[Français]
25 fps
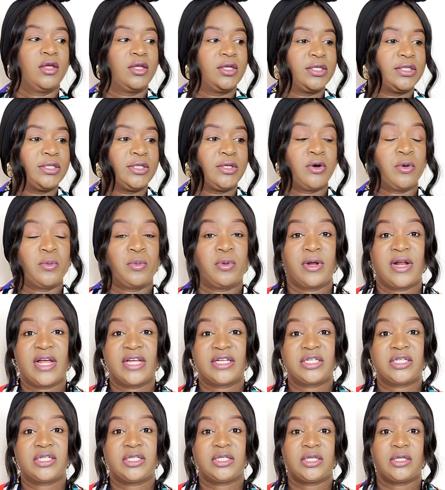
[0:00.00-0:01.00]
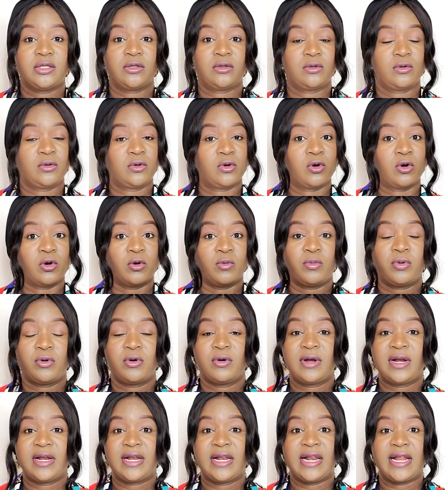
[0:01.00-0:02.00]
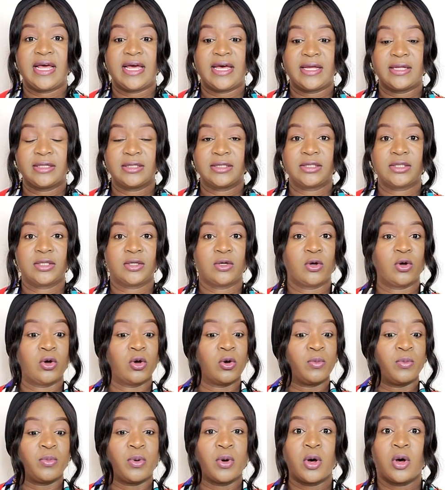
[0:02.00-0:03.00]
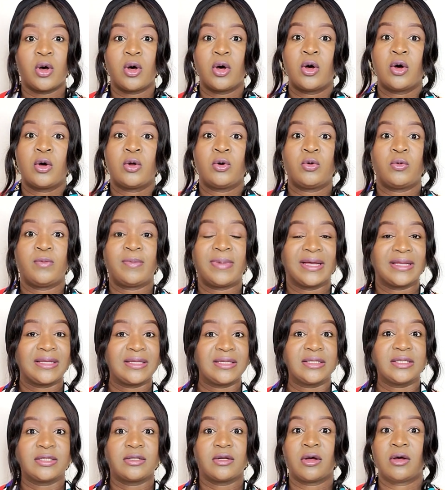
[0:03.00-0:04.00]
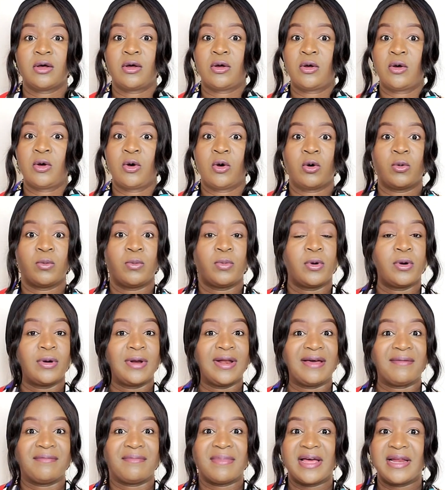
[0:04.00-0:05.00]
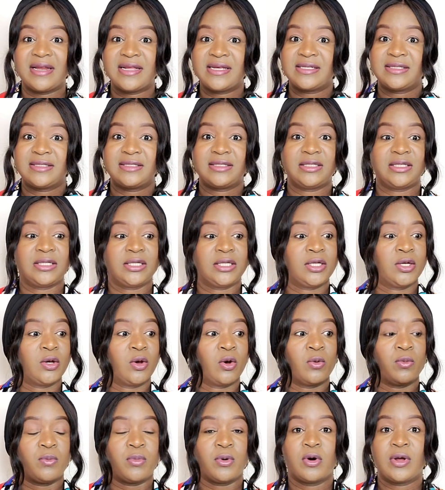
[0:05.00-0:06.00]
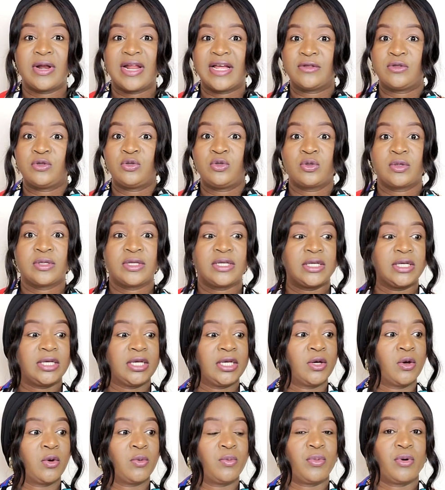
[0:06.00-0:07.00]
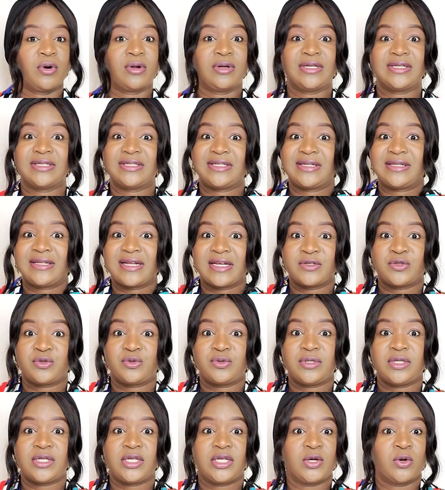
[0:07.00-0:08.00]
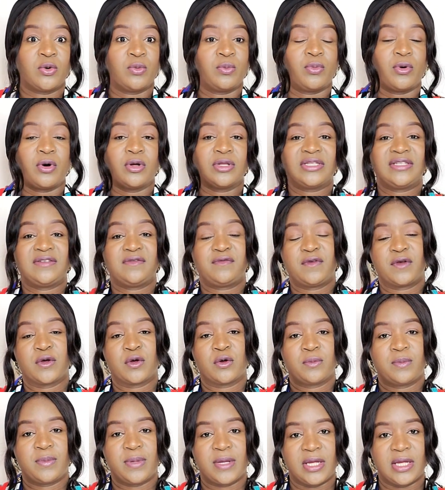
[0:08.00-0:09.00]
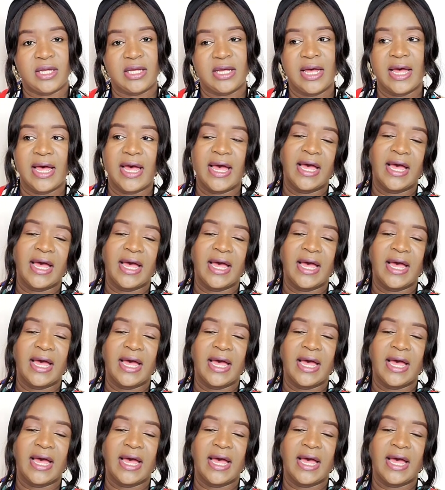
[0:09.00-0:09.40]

Si on prend la Chine, on prend l'Inde, on prend le Pakistan, on prend la Malaisie, on prend la Turquie, on prend les États-Unis, on prend différents pays.